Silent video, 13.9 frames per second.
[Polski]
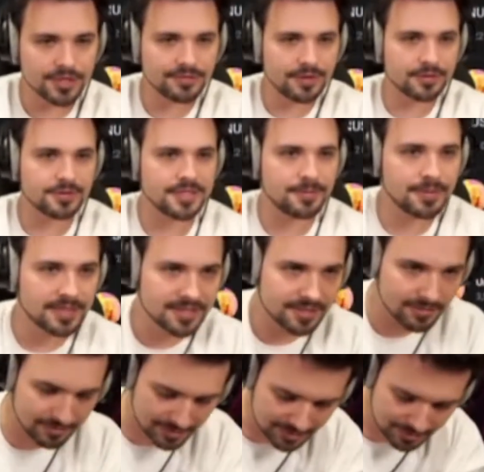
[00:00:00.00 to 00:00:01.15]
wam to
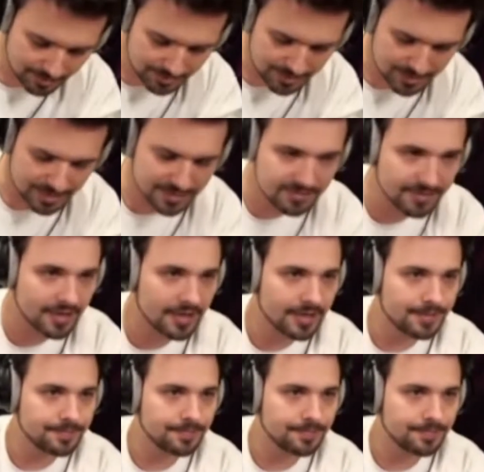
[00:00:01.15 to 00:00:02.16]
zaprezentować, bo to się nazywa...